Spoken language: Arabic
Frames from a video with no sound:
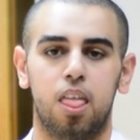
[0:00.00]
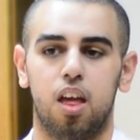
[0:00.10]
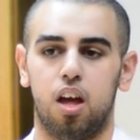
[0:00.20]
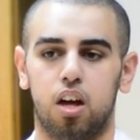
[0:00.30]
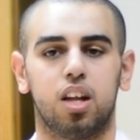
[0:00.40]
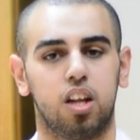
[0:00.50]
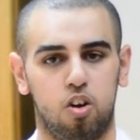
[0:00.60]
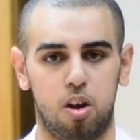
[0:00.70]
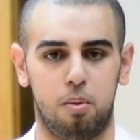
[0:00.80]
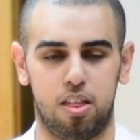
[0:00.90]
آه، راح
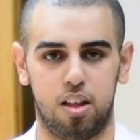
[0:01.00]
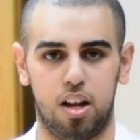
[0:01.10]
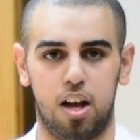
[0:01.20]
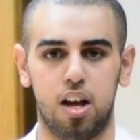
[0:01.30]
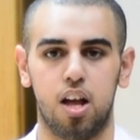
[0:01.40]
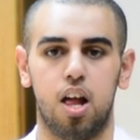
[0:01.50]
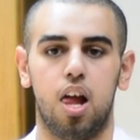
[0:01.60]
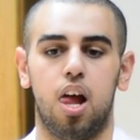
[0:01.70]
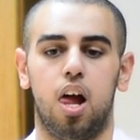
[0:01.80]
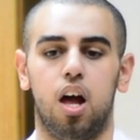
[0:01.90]
تلقونها باذن الله
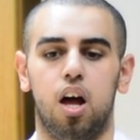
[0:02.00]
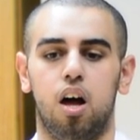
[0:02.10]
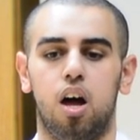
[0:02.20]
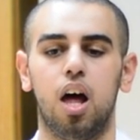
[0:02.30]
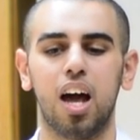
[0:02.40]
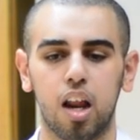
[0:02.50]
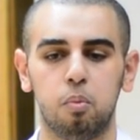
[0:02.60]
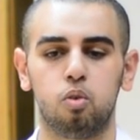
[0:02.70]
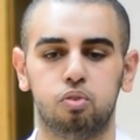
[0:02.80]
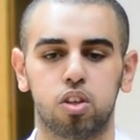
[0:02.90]
آه الاغلب
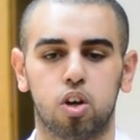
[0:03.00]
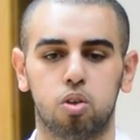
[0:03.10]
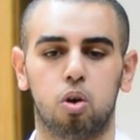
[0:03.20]
انه في دكتور